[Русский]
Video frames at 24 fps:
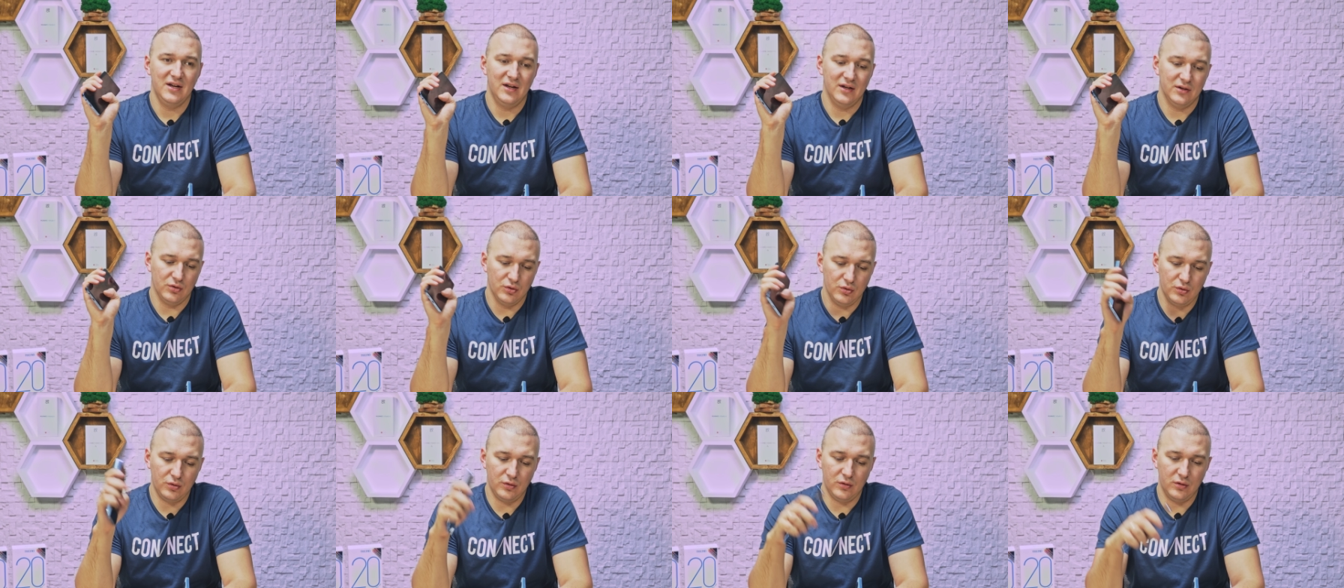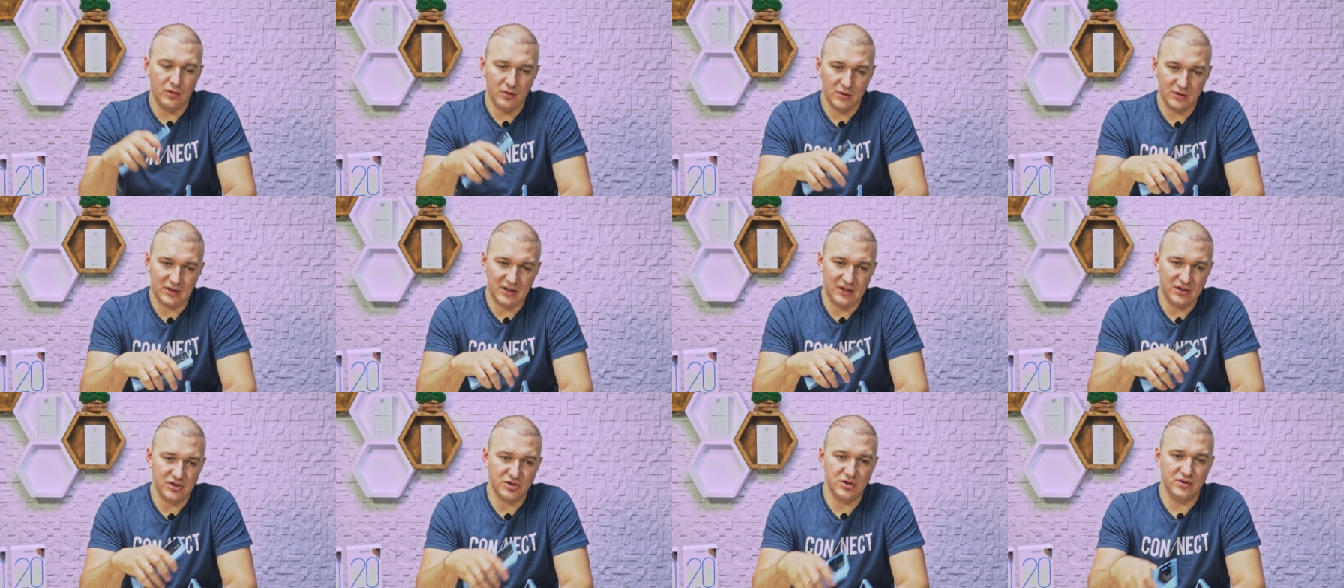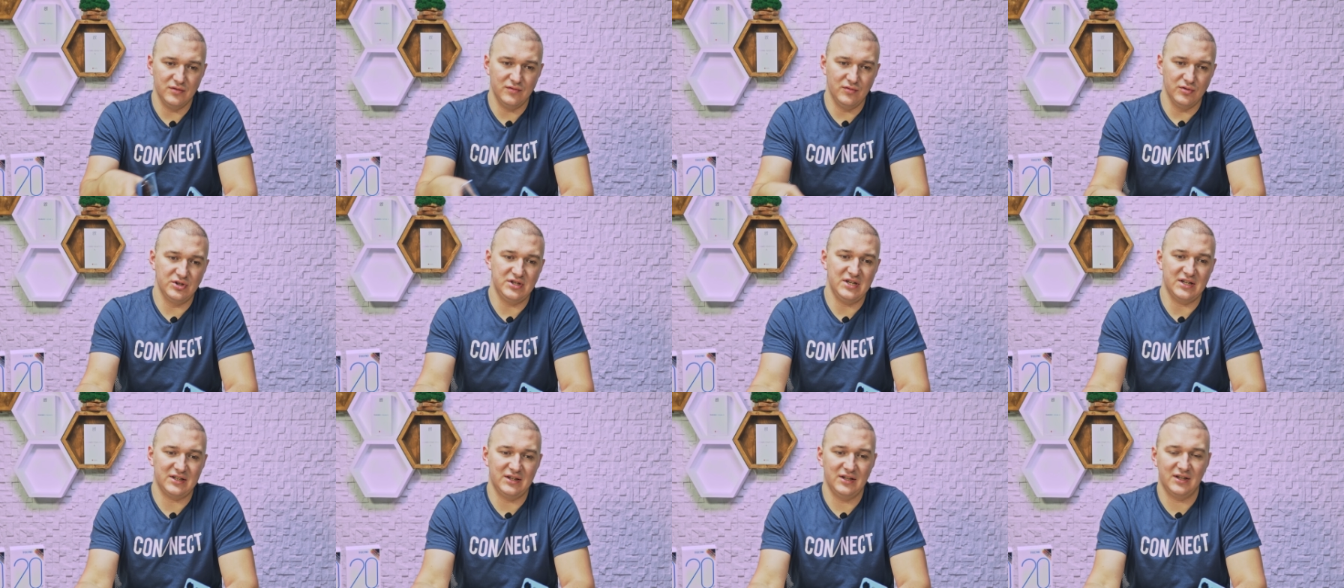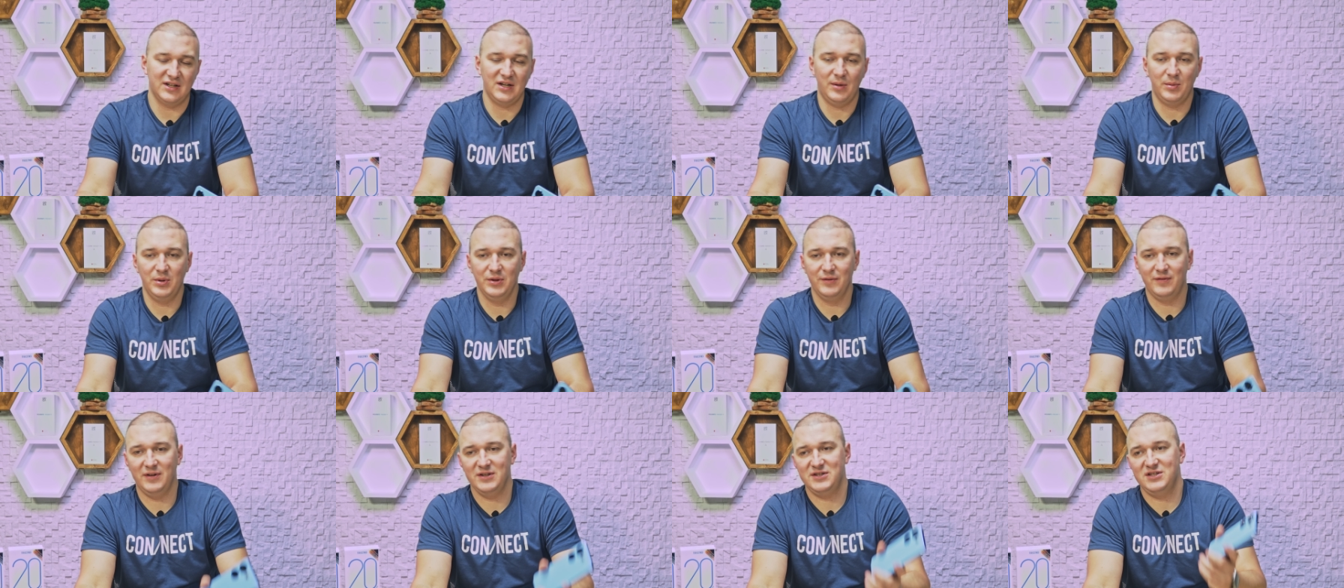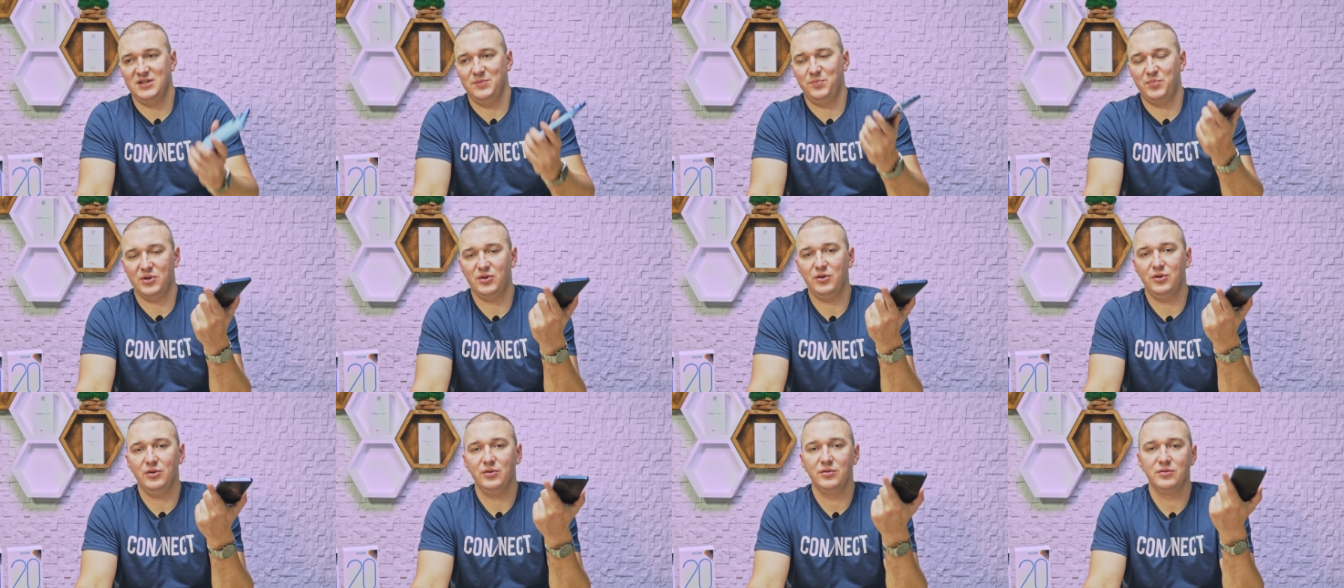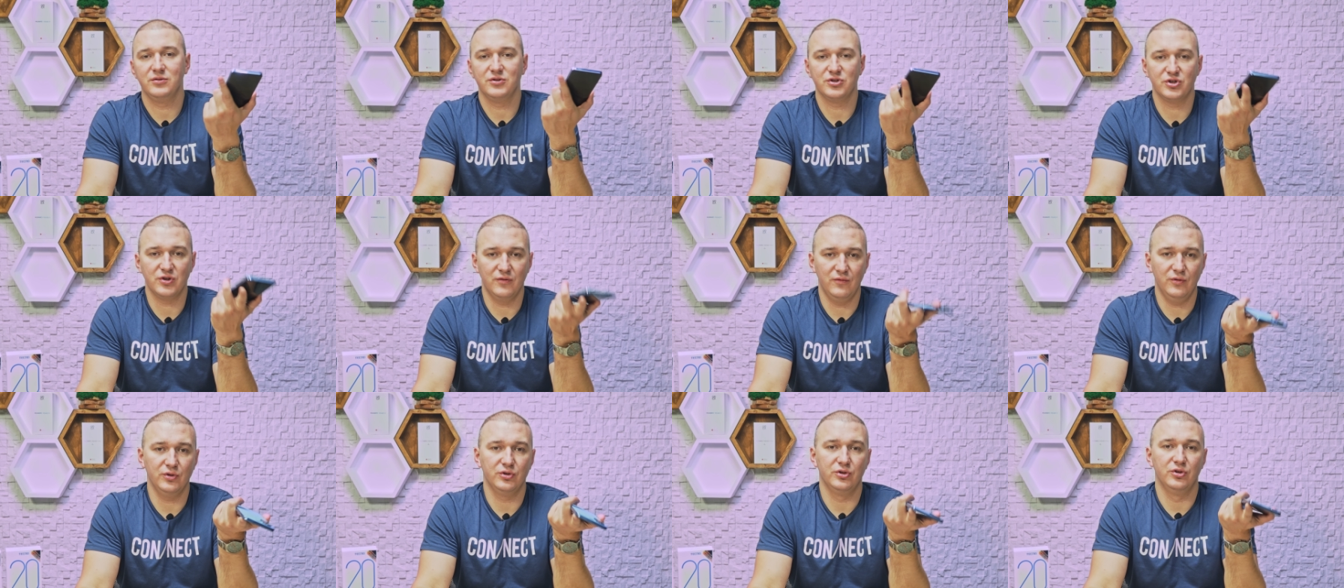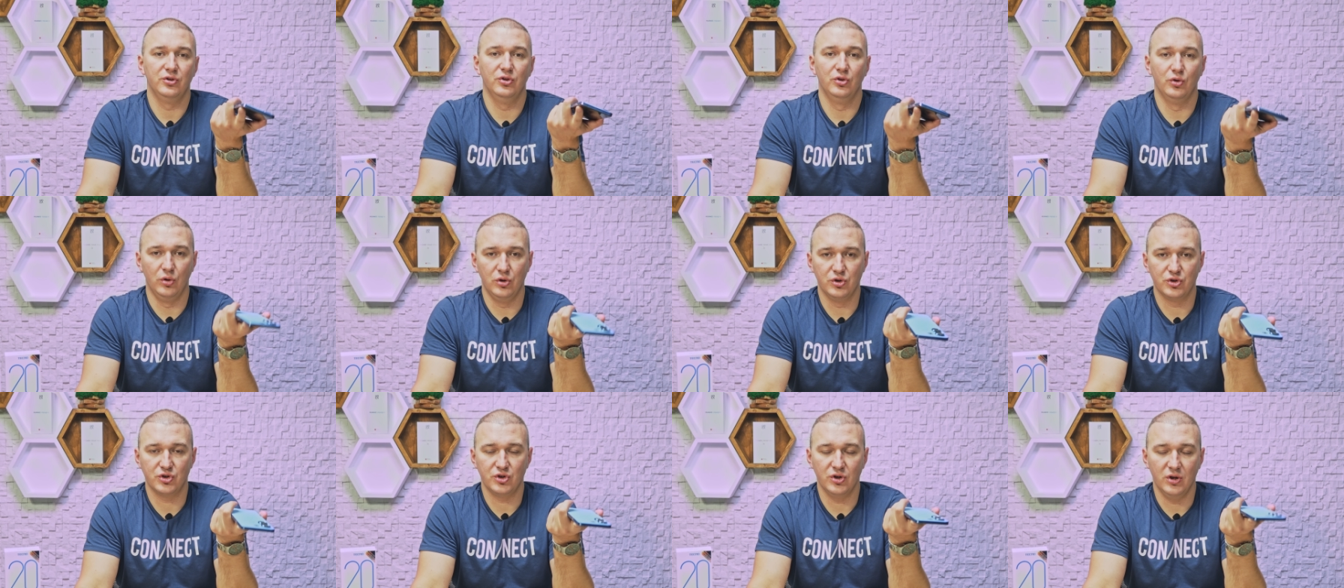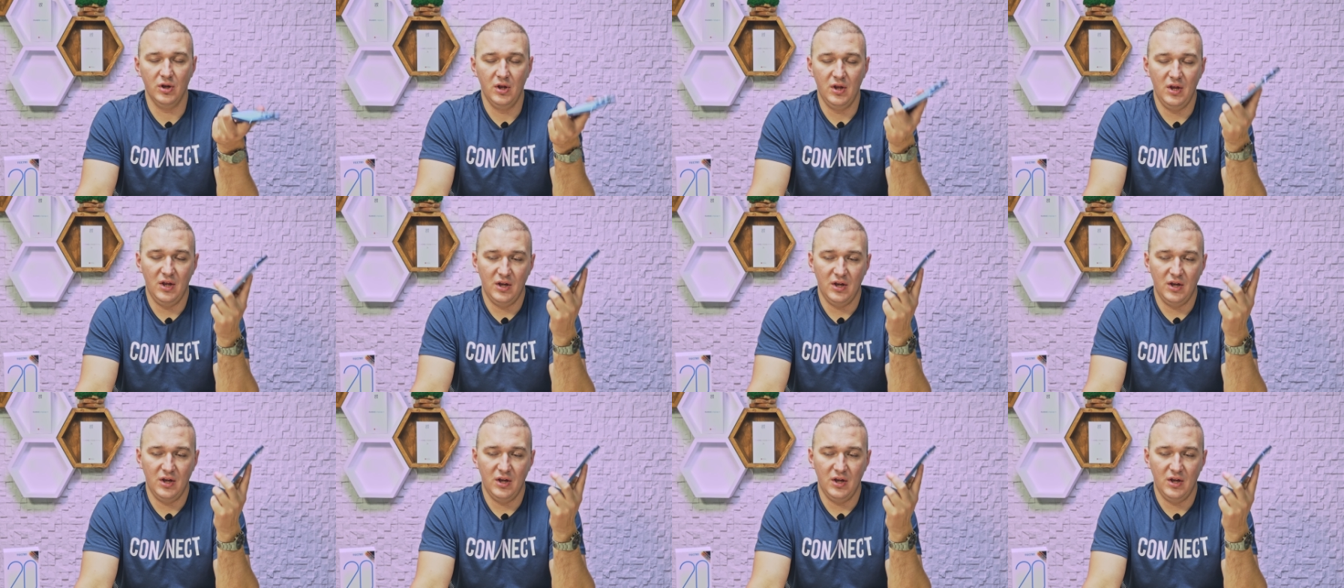но, конечно, вот Tecno 20 Pro живет дольше.